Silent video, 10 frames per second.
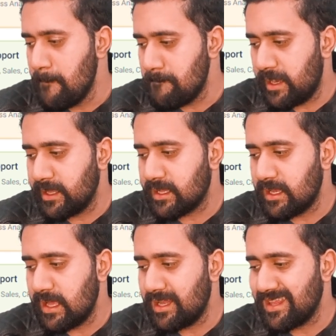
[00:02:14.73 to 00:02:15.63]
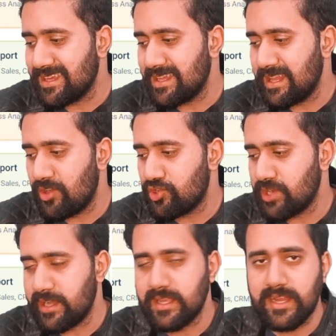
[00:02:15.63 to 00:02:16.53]
मेडिकल है लीगल है और
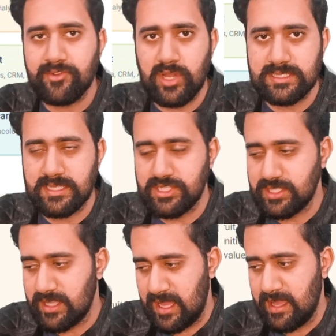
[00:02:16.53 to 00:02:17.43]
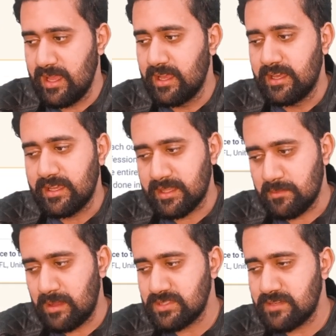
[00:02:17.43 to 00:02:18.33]
राइटिंग एंड ट्रांसलेशन है ये
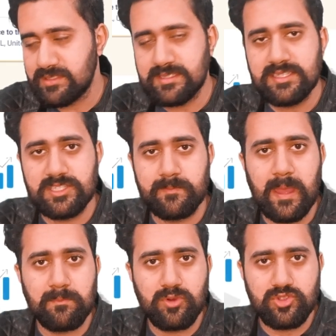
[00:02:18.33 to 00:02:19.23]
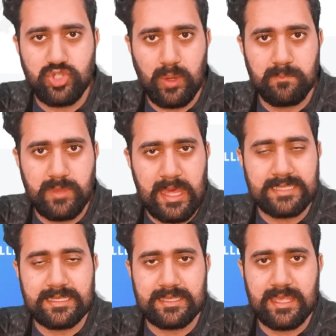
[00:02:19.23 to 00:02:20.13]
तमाम सर्विसेज हैं जिन पे आप लोग जॉब देख
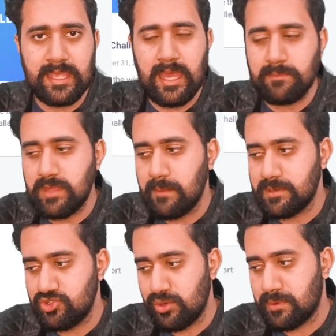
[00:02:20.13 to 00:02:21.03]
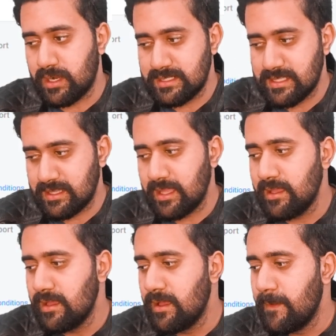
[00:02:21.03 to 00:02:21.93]
सकते हैं आप यहाँ पर जॉब कर सकते हैं
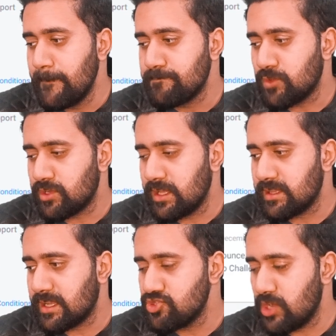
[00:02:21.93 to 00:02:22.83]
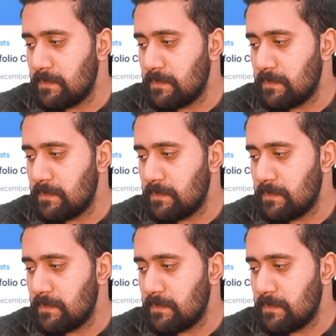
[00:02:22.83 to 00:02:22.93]
और ये इनका जो है